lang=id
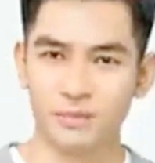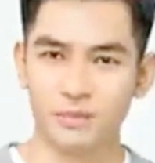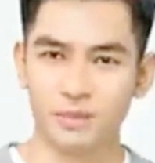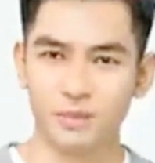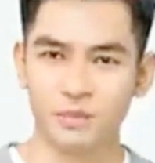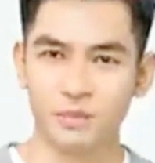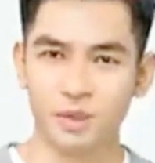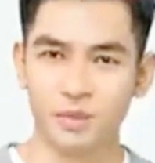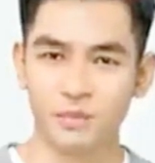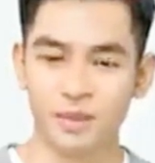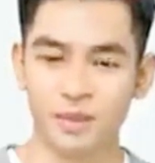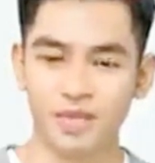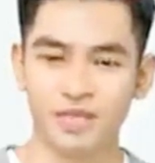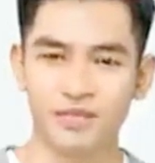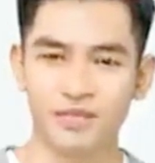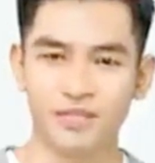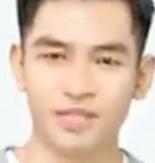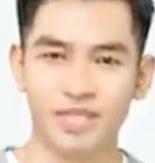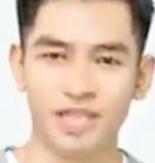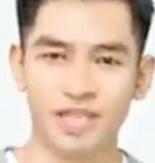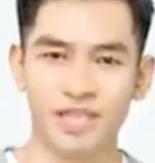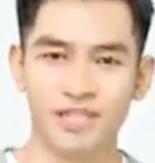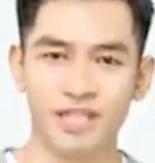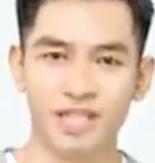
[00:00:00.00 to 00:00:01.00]

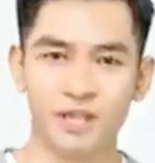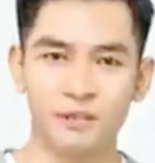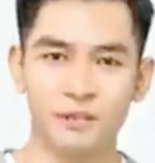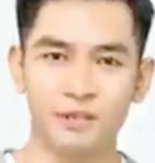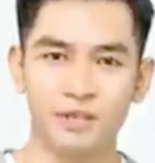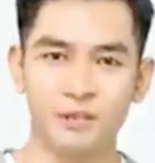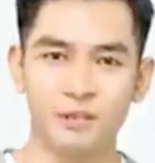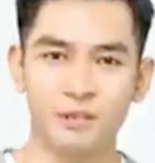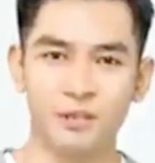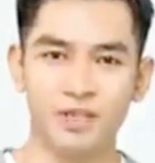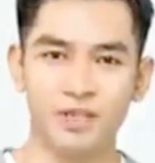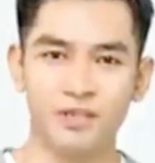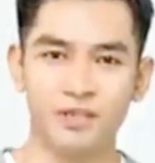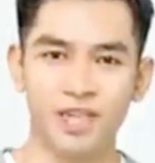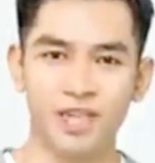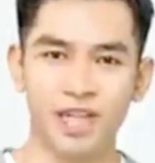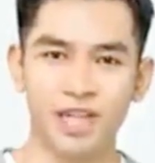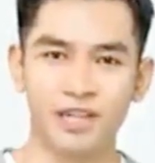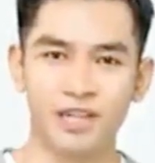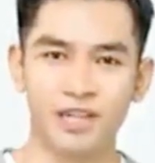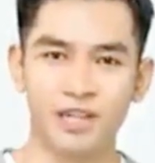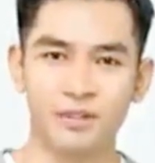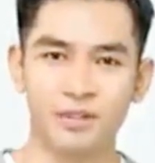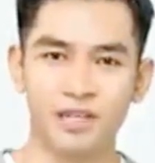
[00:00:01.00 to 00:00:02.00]
Ternyata Firewolf Hall
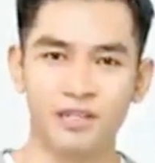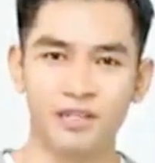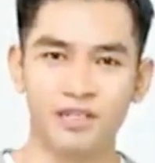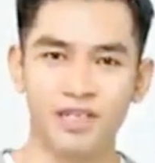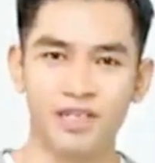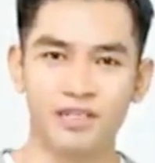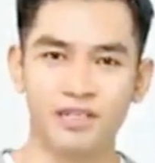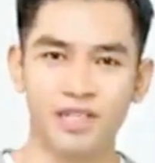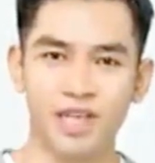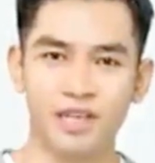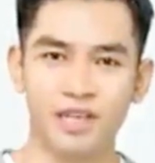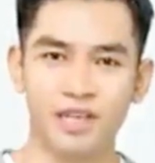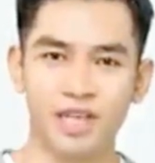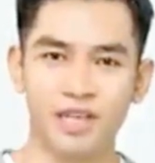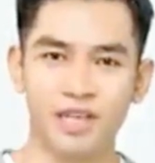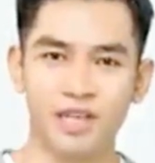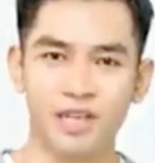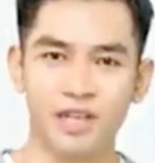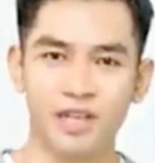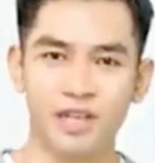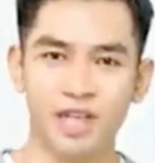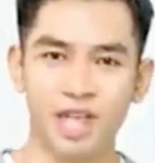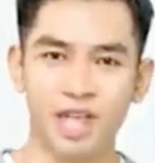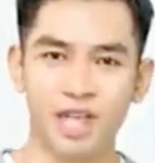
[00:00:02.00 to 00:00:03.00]
tidak hanya
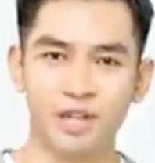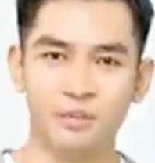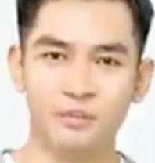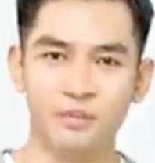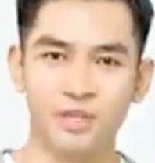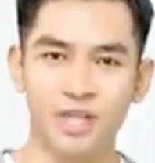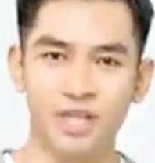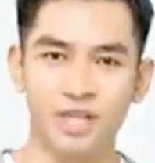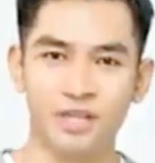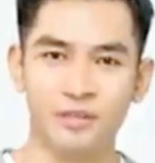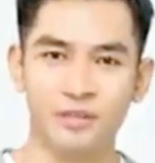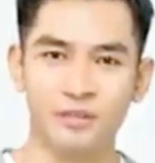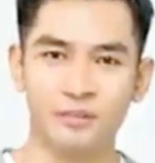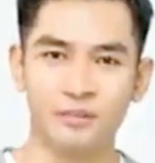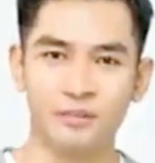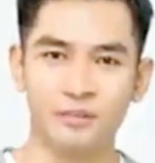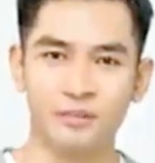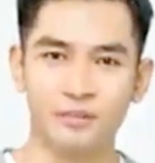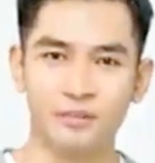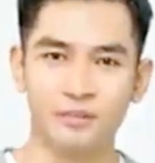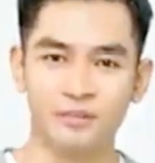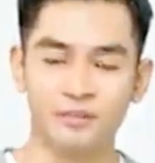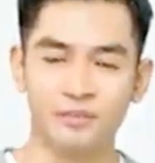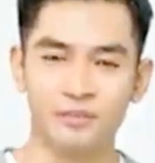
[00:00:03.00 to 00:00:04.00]
memperhatikan tiga
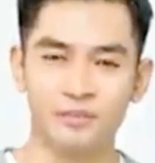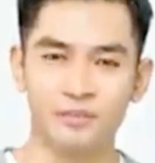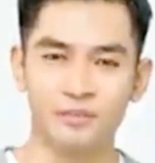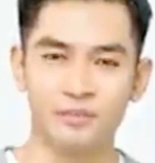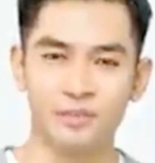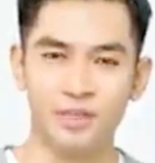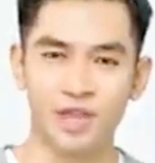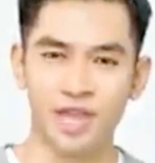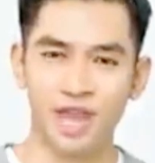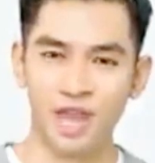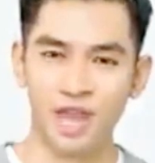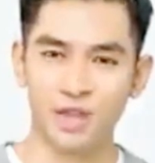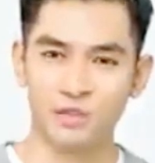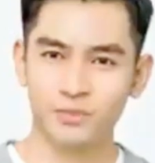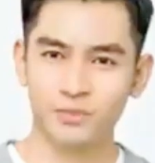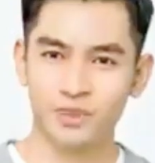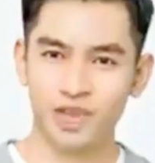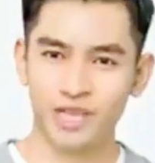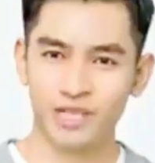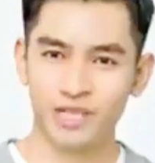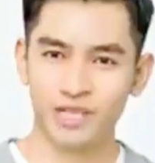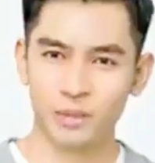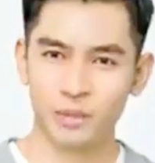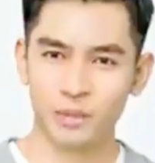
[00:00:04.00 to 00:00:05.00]
kekuatan
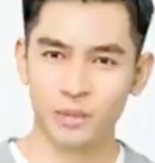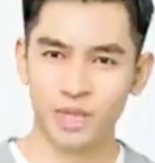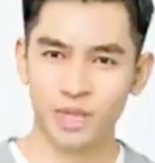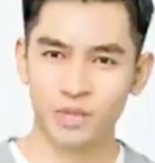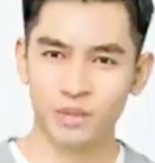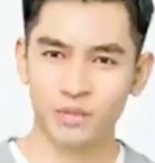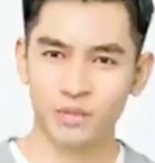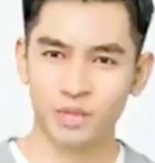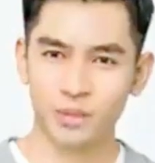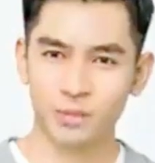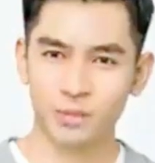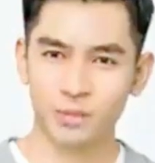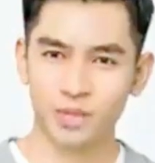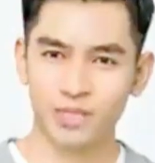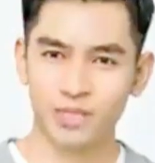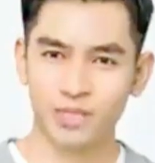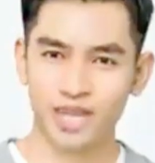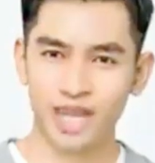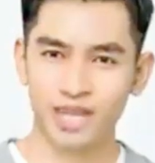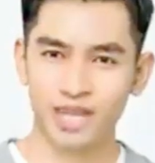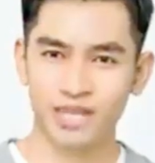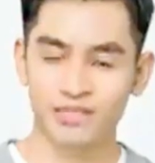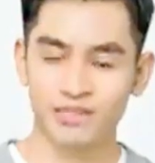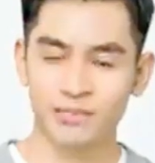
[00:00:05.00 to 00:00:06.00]
utama di siang
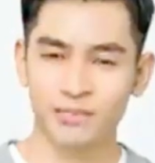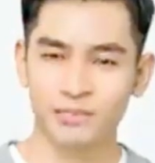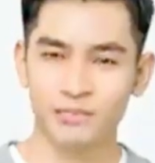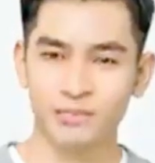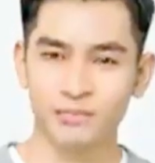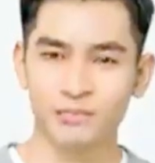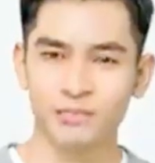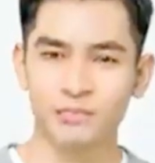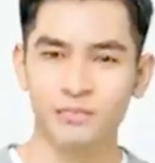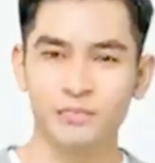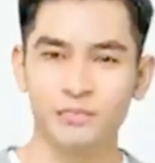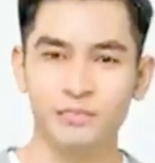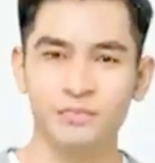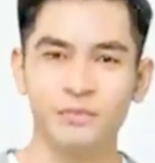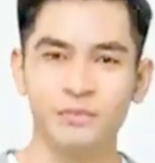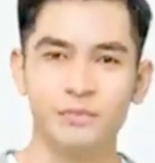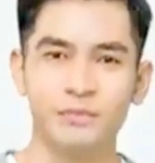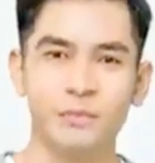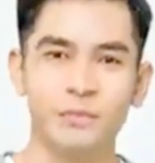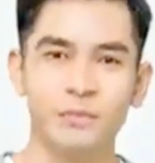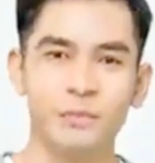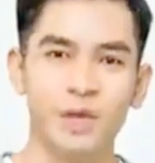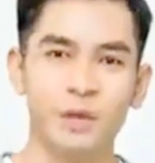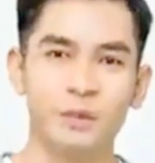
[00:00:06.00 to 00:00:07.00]
hari, tetapi
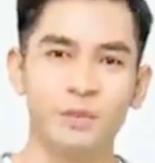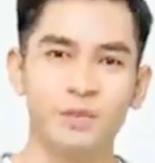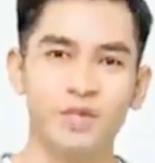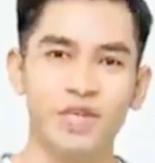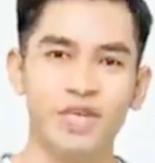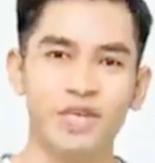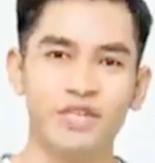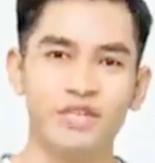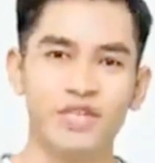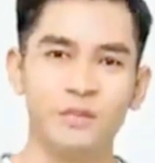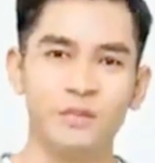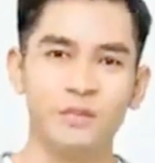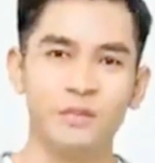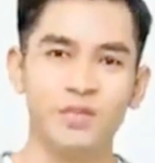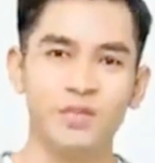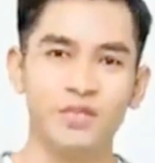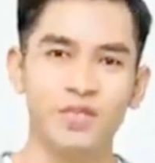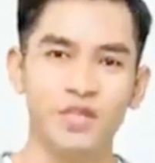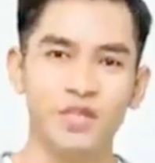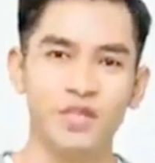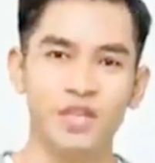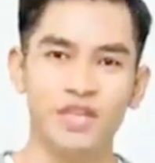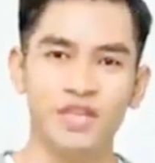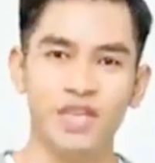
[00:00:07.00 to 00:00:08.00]
istana Jade
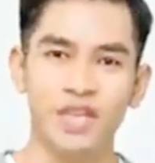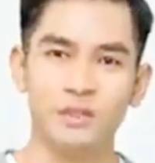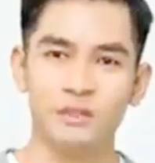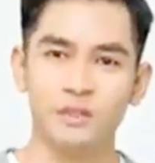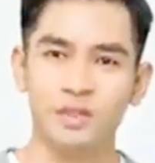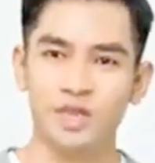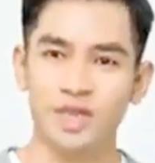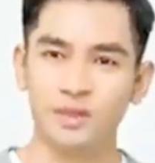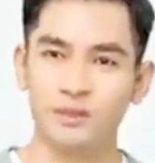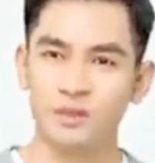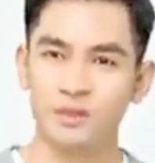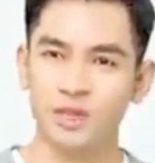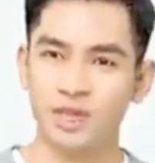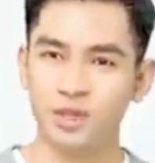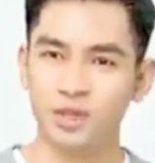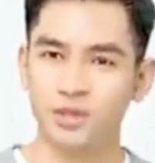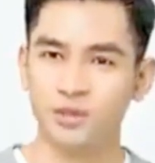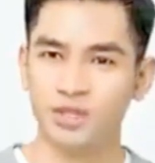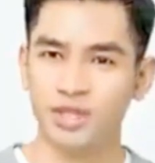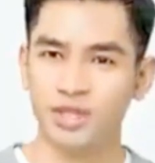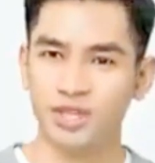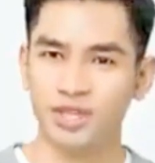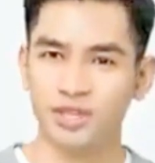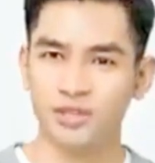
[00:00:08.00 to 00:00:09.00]
Maiden juga ada
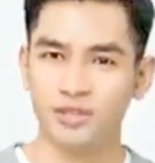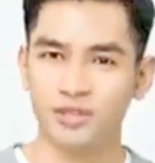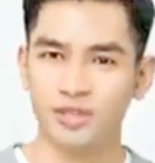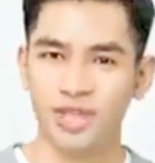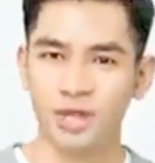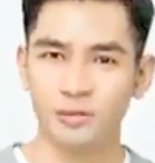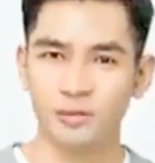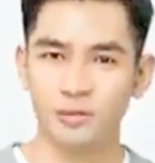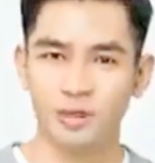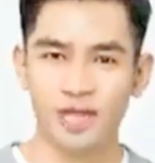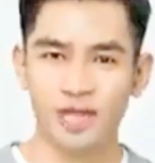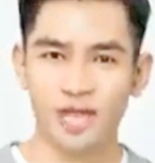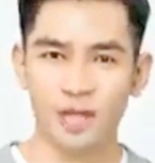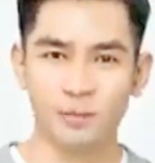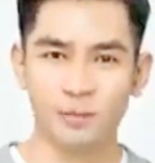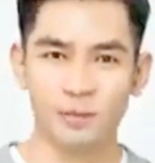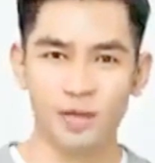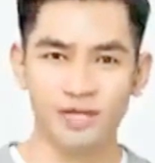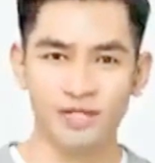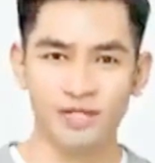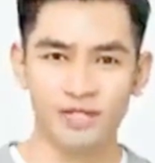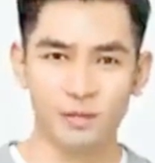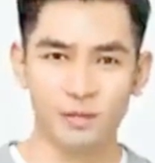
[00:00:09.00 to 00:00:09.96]
di antara mereka.